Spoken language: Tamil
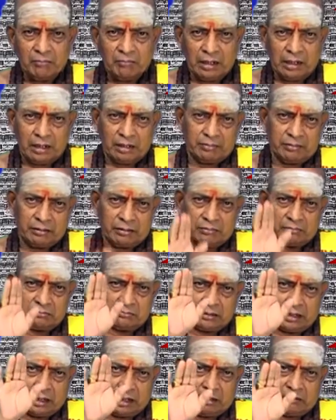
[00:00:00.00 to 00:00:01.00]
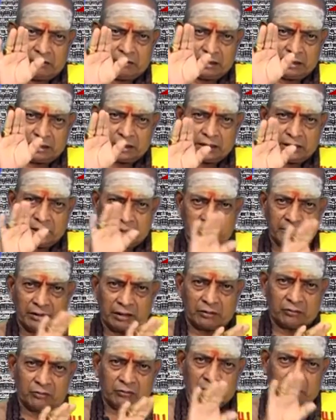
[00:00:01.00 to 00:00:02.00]
மாபெரும் விழாவாக
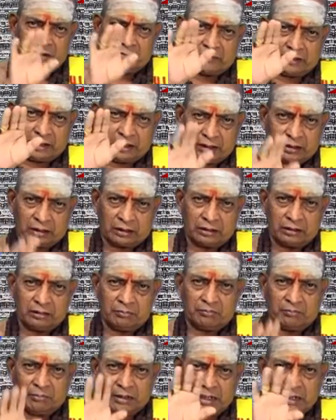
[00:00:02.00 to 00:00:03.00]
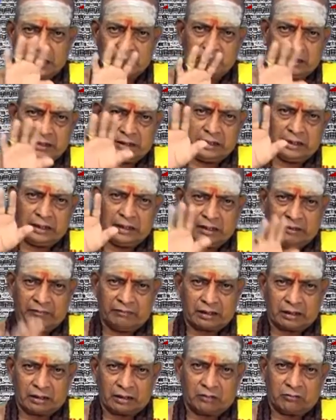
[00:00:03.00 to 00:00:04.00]
நடைபெறக்கூடிய விழாக்கள் மார்கழியிலே
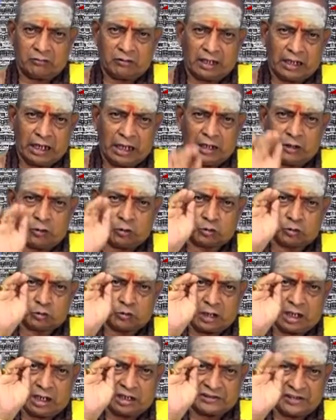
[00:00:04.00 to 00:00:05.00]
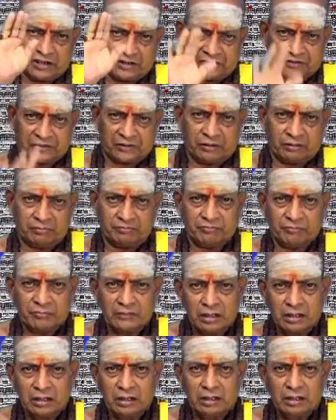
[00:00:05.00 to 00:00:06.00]
வரக்கூடிய ஆருத்ரா தரிசனம்
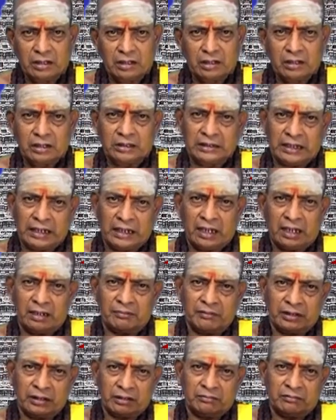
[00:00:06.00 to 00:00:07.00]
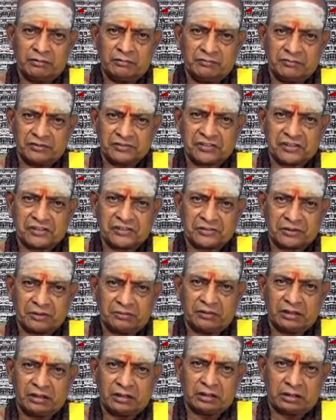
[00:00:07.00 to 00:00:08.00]
இதெல்லாம் மிகவும்
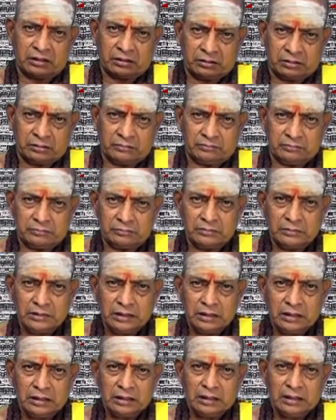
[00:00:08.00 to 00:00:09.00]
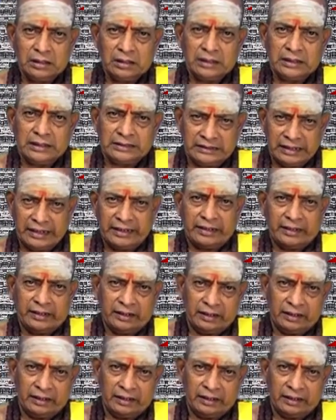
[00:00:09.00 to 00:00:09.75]
விசேஷமானது இதை